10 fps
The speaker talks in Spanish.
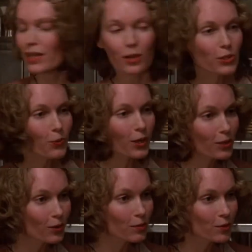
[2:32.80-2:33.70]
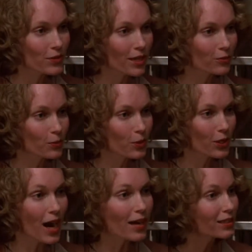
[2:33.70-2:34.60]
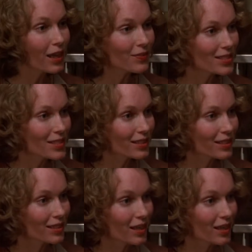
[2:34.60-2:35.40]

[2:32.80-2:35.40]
de lo bello que le parece el mundo de las películas.